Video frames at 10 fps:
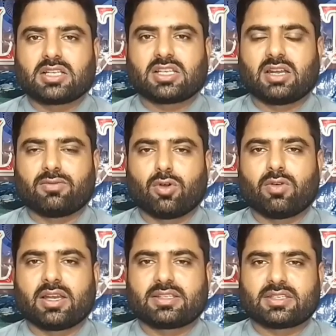आजकल
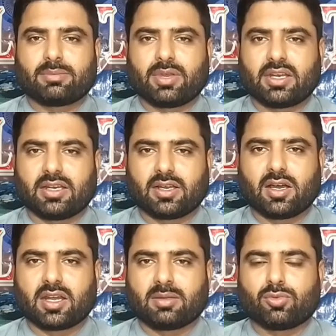वो वाले स्टैंपें नहीं
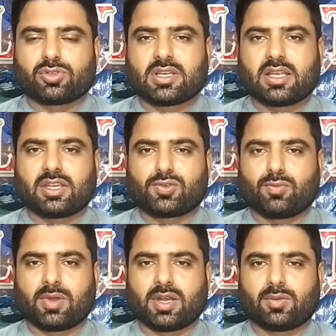लगा रहे हैं बहुत ज़्यादा
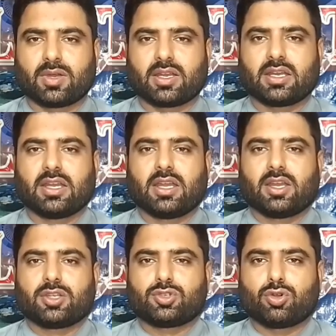इशू बना हुआ है
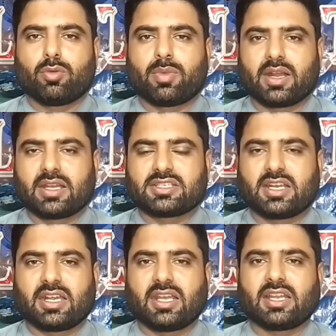जो बड़े
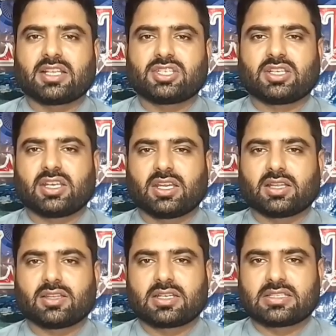एजेंट हैं या जिनकी
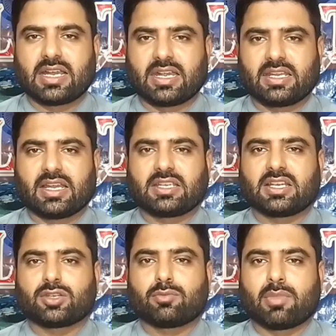अंदर सेटिंग है
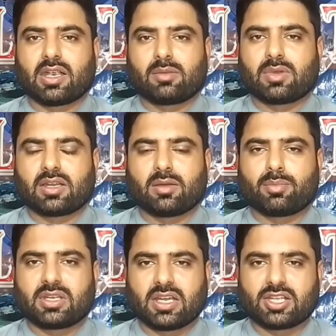या जो मल्टीपल
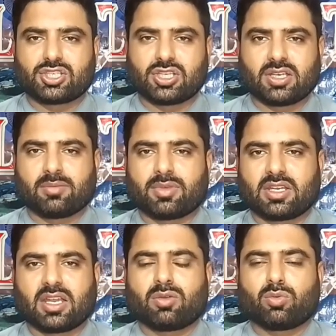कंपनियां अच्छी
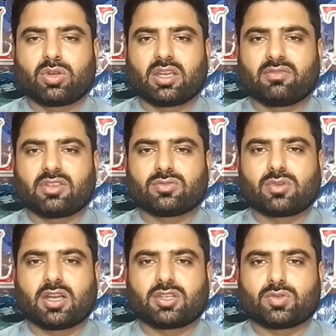कंपनियां हैं उनके वीज़ों
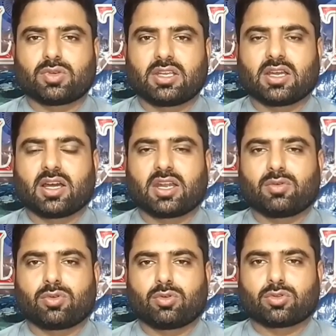का इशू नहीं आ रहा
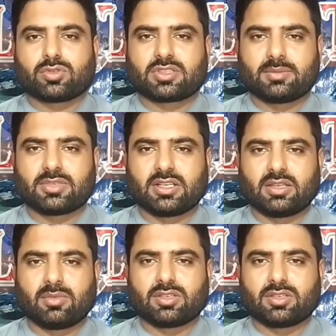है उनको तो उस टाइम जल्दी